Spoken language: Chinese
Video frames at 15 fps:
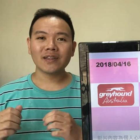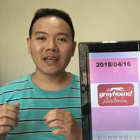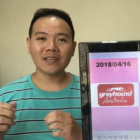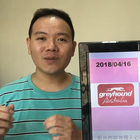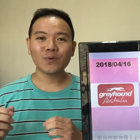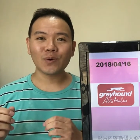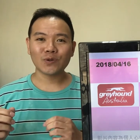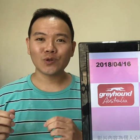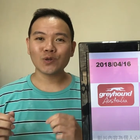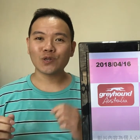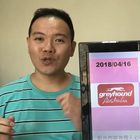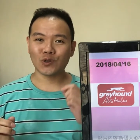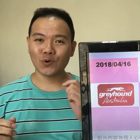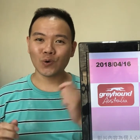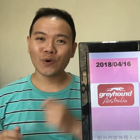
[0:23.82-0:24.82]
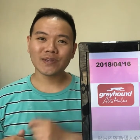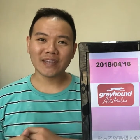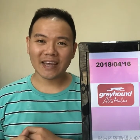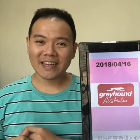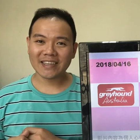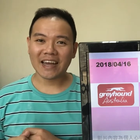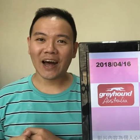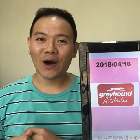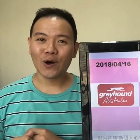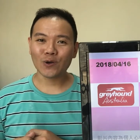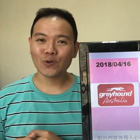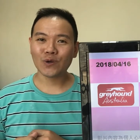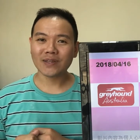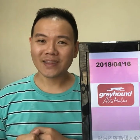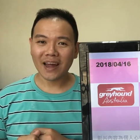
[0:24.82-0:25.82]
但是我就只做过这一家哦，
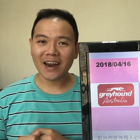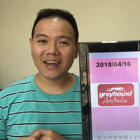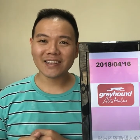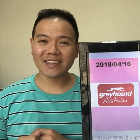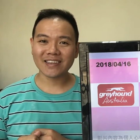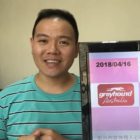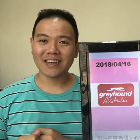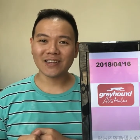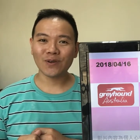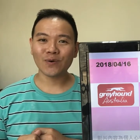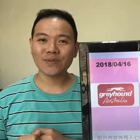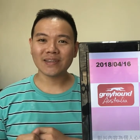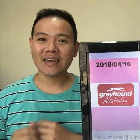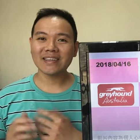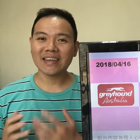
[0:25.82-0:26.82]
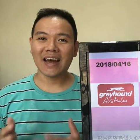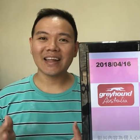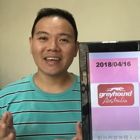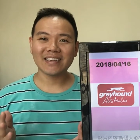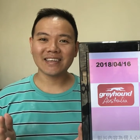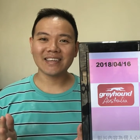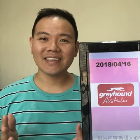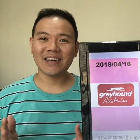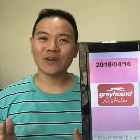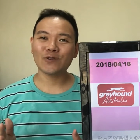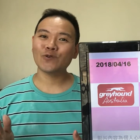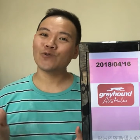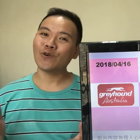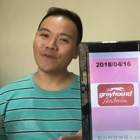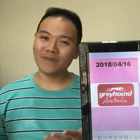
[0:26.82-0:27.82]
所以当然只能用这一家的心得
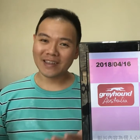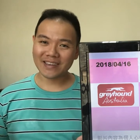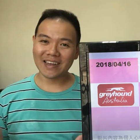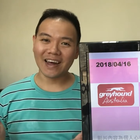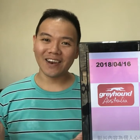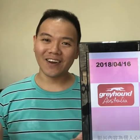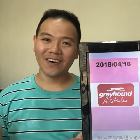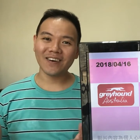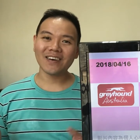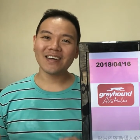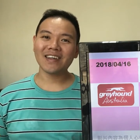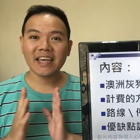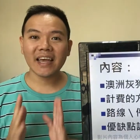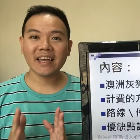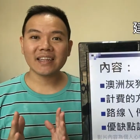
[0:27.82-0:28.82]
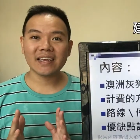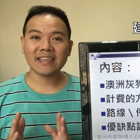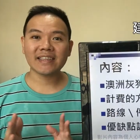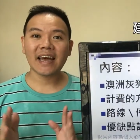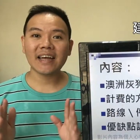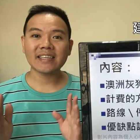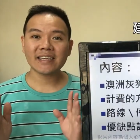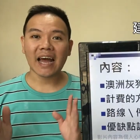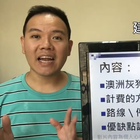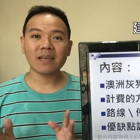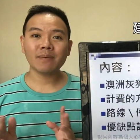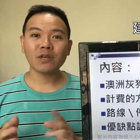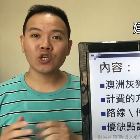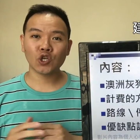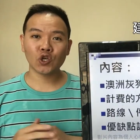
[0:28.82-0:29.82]
去做分享喽。建议你在家里
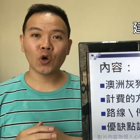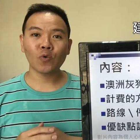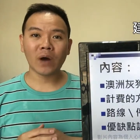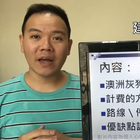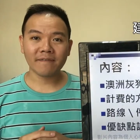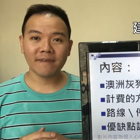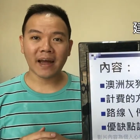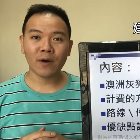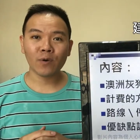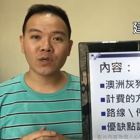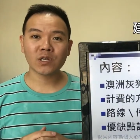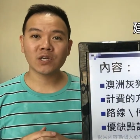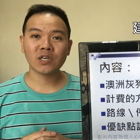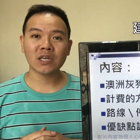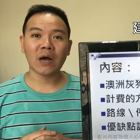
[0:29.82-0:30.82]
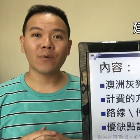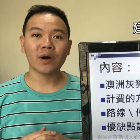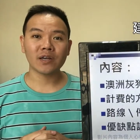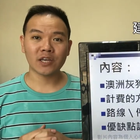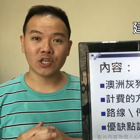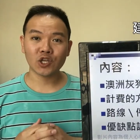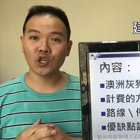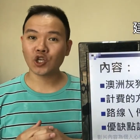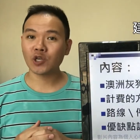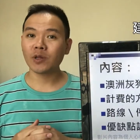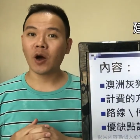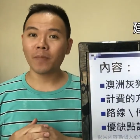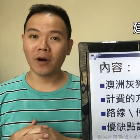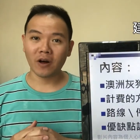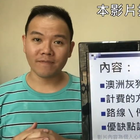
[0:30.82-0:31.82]
面使用 WiFi 或是上网，也是吃
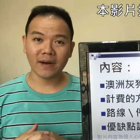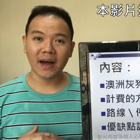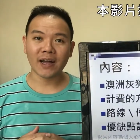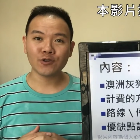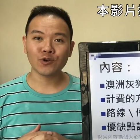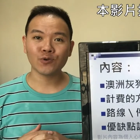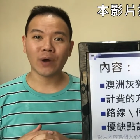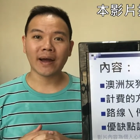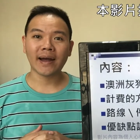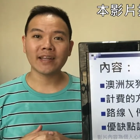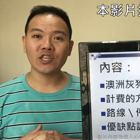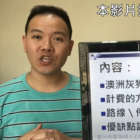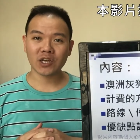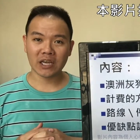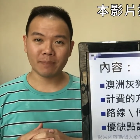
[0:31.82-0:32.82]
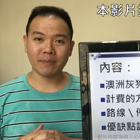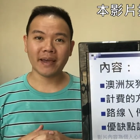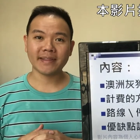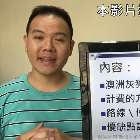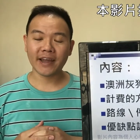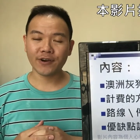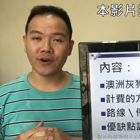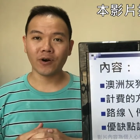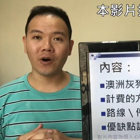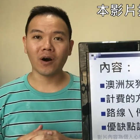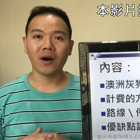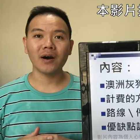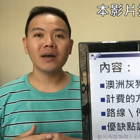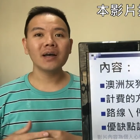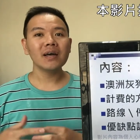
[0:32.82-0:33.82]
到饱的方案去观看这个影片内容
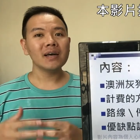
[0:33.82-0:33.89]
哦。